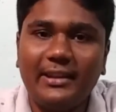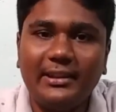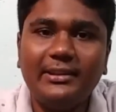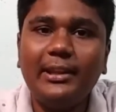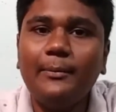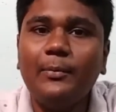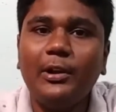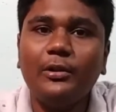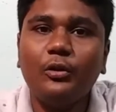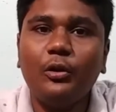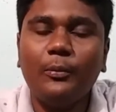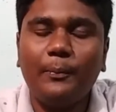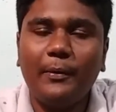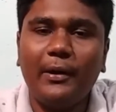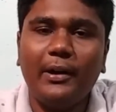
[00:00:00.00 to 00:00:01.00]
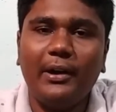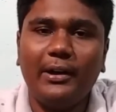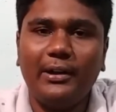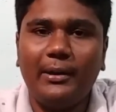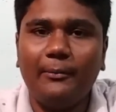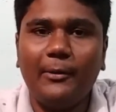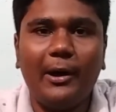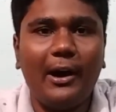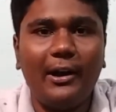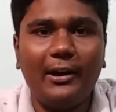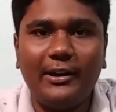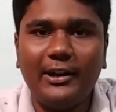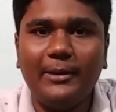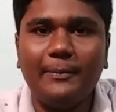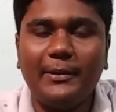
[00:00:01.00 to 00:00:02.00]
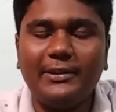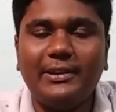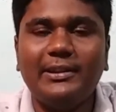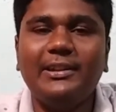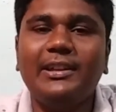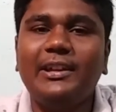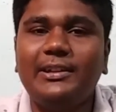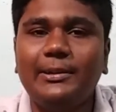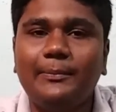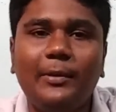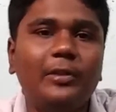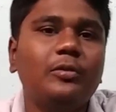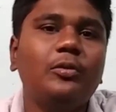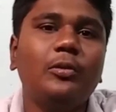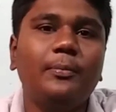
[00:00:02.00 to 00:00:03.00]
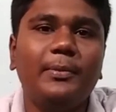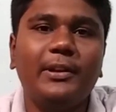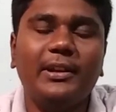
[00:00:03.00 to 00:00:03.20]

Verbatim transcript: எந்த பிளட் குரூப் நம்ம ஆல்ரெடி பார்த்த அந்த எட்டு பிளட் குரூப்